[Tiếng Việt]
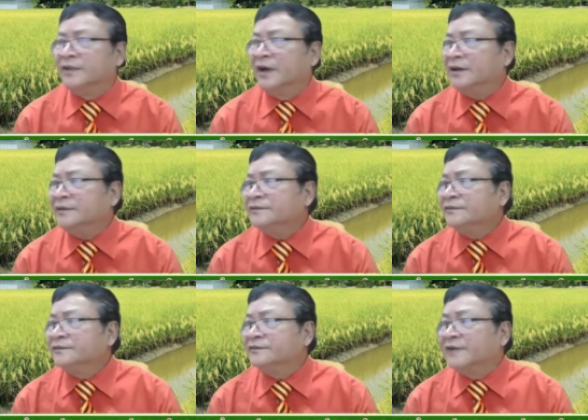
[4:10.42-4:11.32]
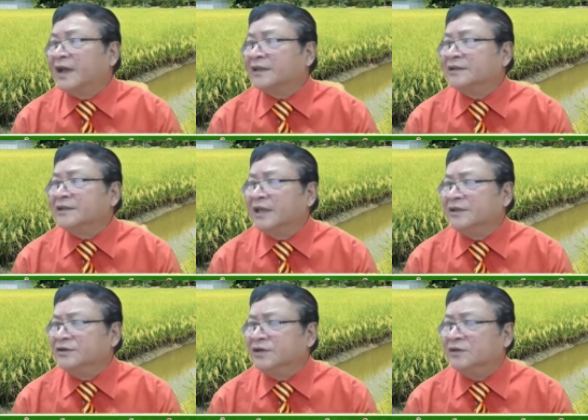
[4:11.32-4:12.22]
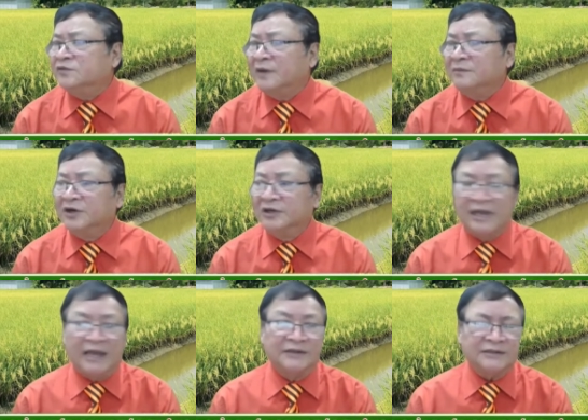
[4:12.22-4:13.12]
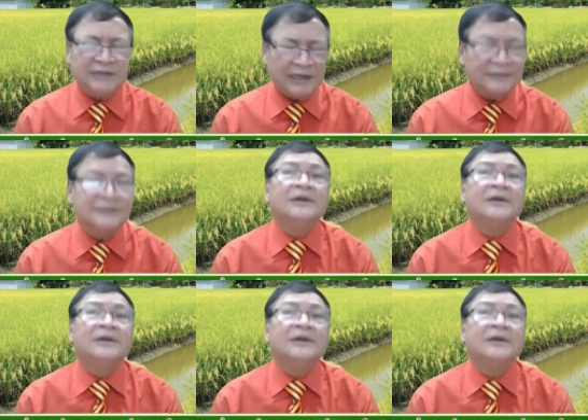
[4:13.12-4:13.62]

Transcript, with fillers: đó và như vậy dự định khoảng 10 ngày nữa cắt